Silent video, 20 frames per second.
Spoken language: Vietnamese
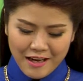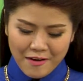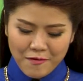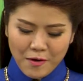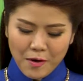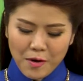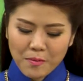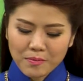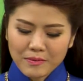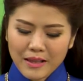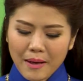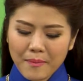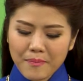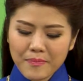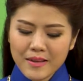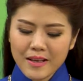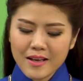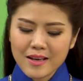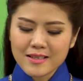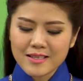Vào lúc 8
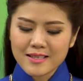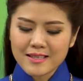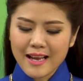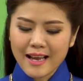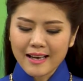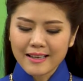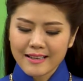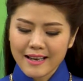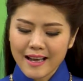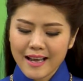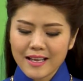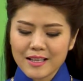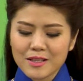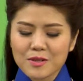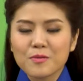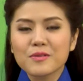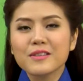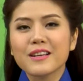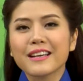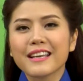giờ sáng nay, Chủ
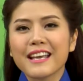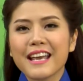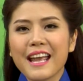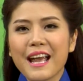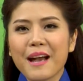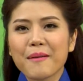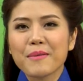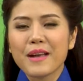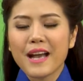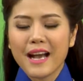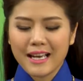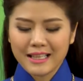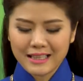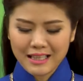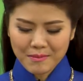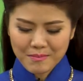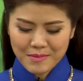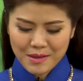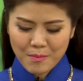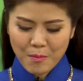nhật ngày 22
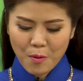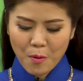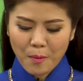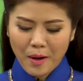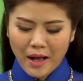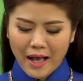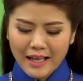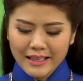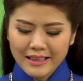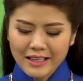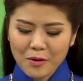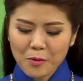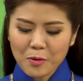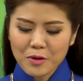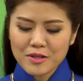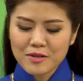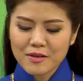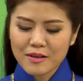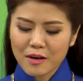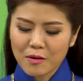tháng 11, tại hội
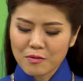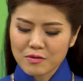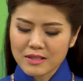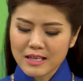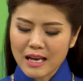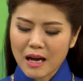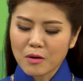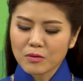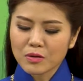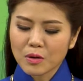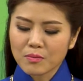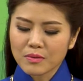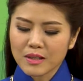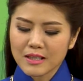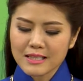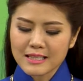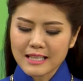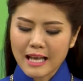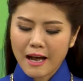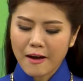trường Lầu 6, Thông tấn
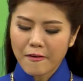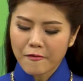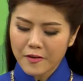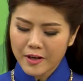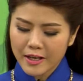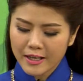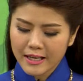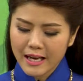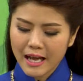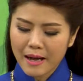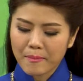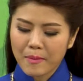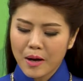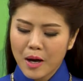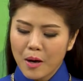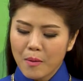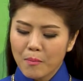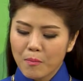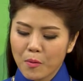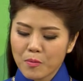xã Việt Nam
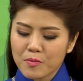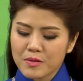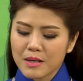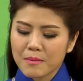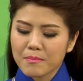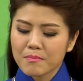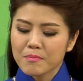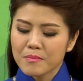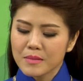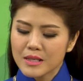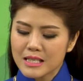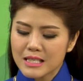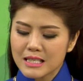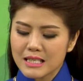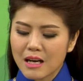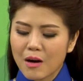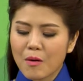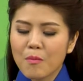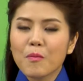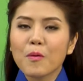
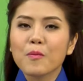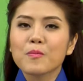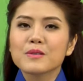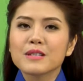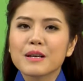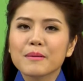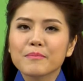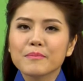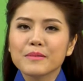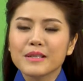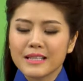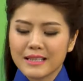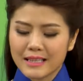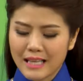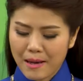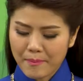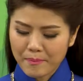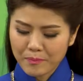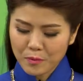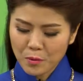
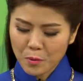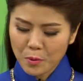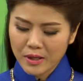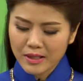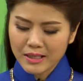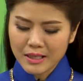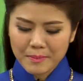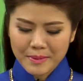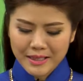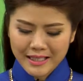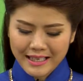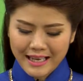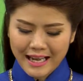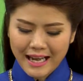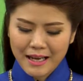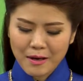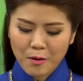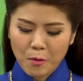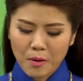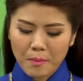116-118 Nguyễn Thị Minh
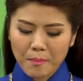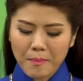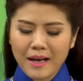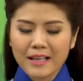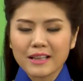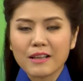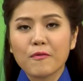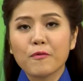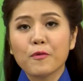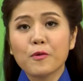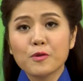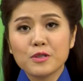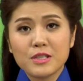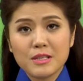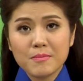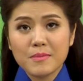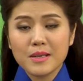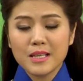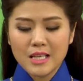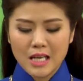Khai, quận 3, thành phố Hồ Chí
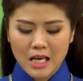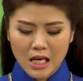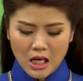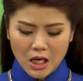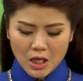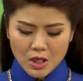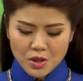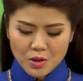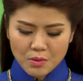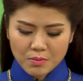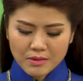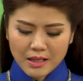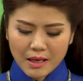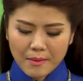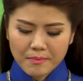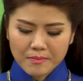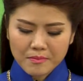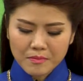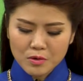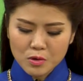Minh, Trung
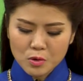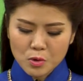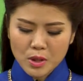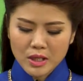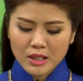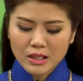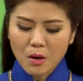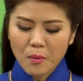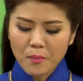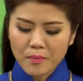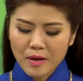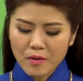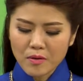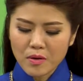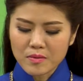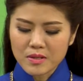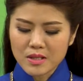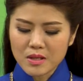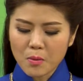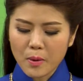tâm Truyền thông Giáo
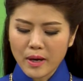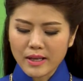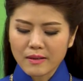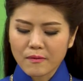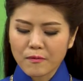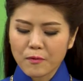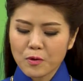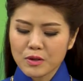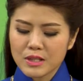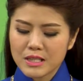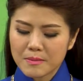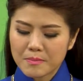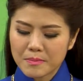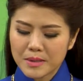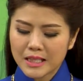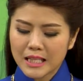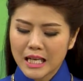dục Sức khỏe Thành phố Hồ Chí Minh